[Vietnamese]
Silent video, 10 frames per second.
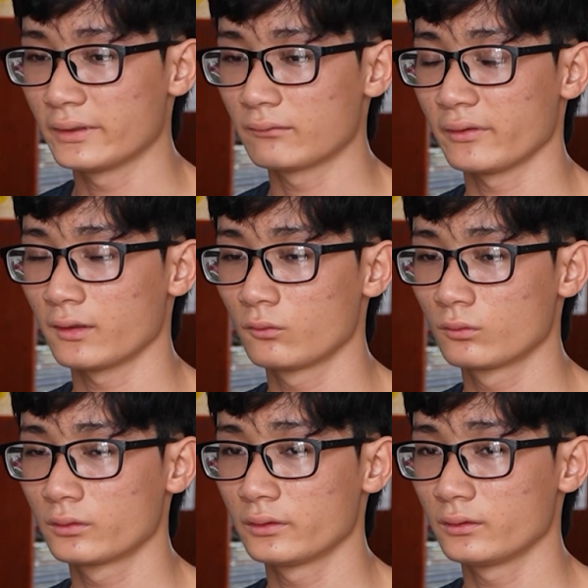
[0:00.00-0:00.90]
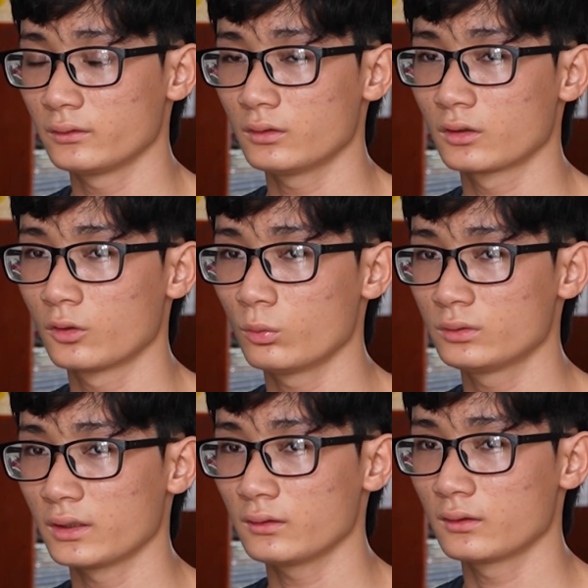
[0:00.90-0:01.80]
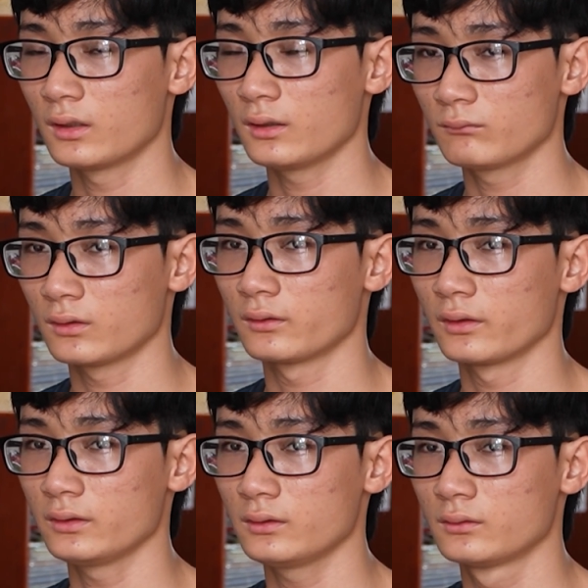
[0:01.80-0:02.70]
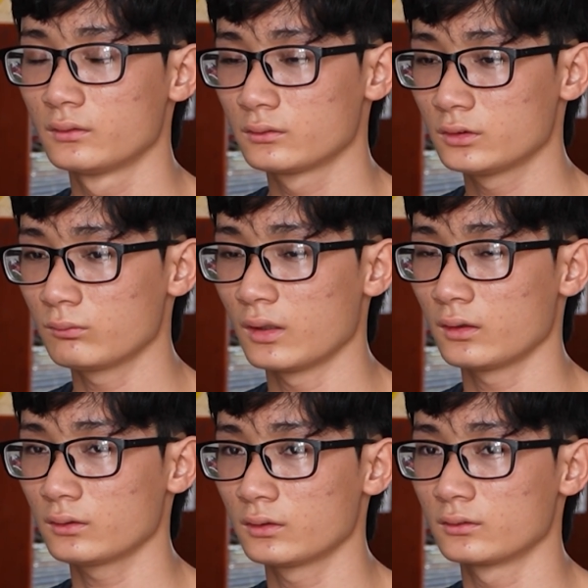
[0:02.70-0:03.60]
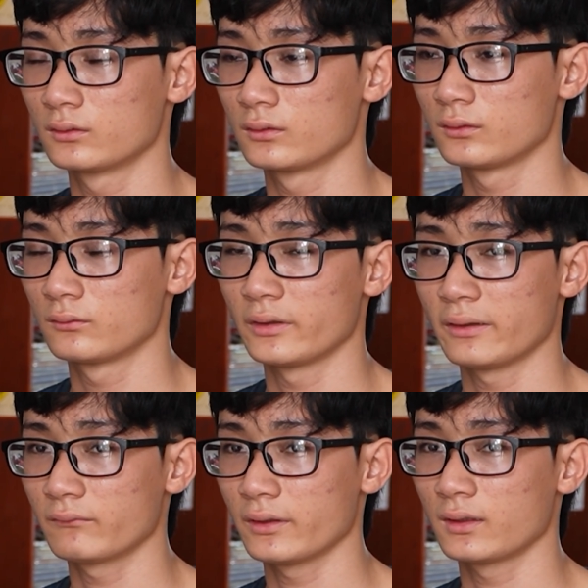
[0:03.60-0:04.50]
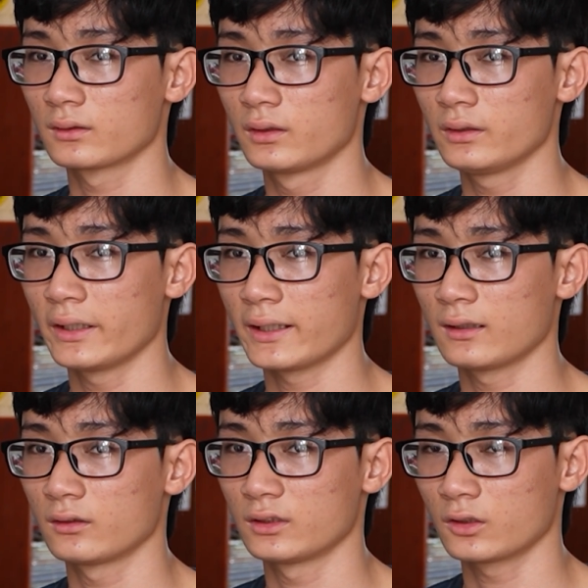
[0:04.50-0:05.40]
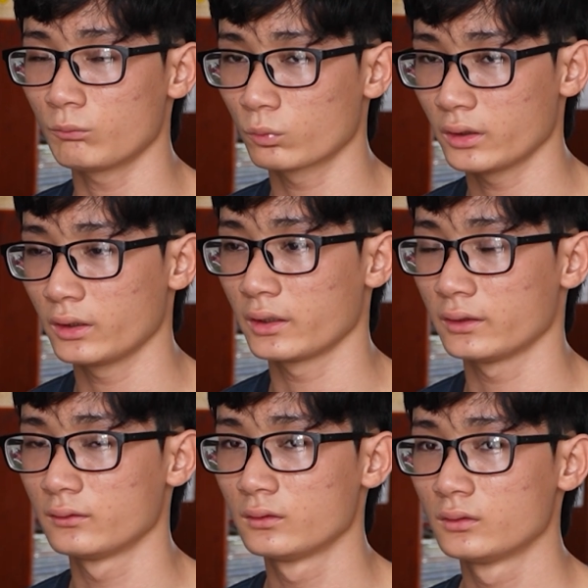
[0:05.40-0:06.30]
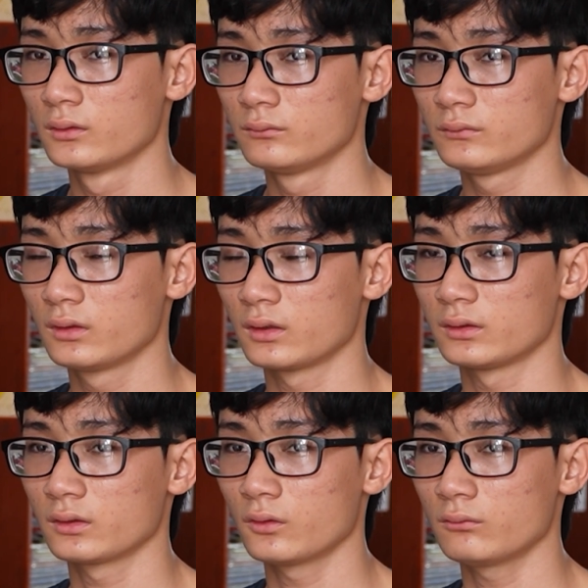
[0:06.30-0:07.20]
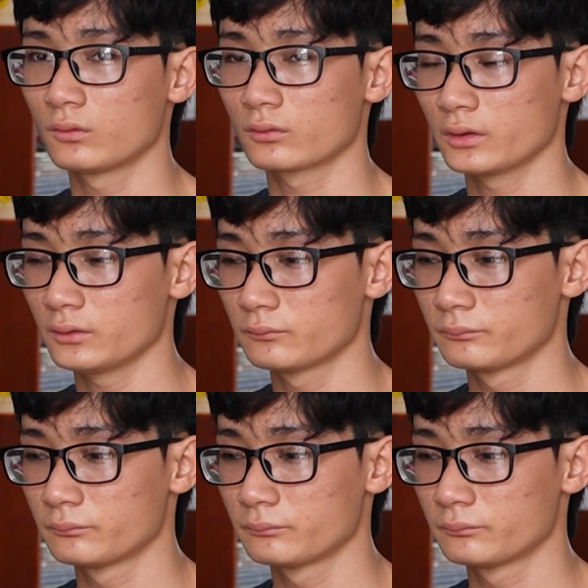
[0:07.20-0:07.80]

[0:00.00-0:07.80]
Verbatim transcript: Cha mẹ luôn như là cố sáng hết mình ý giúp đỡ từng ờ, em đây là khi ra là sẽ có một cái nghề như là sẽ có một cái